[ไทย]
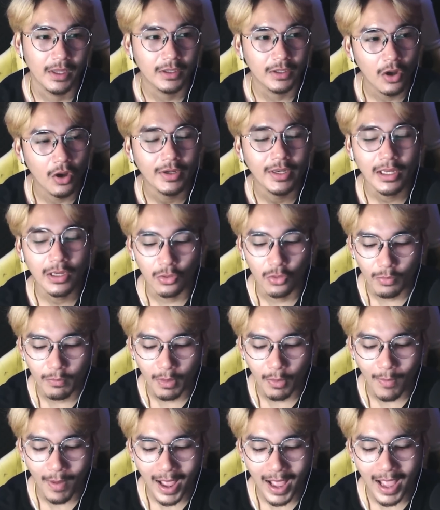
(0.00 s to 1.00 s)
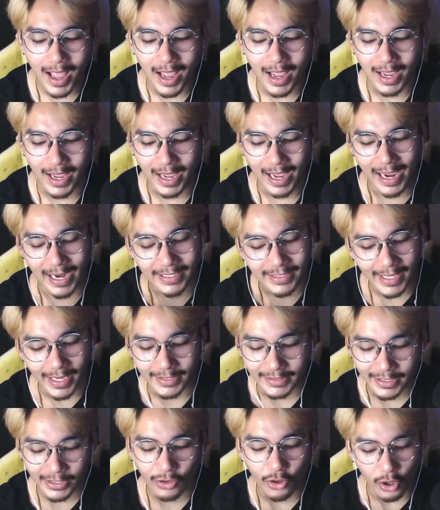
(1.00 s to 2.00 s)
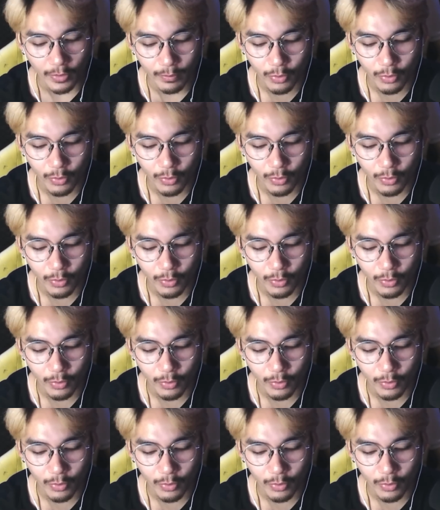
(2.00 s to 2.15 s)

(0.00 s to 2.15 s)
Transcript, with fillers: ก็ได้รู้มาว่าไอ้เด็กที่โดน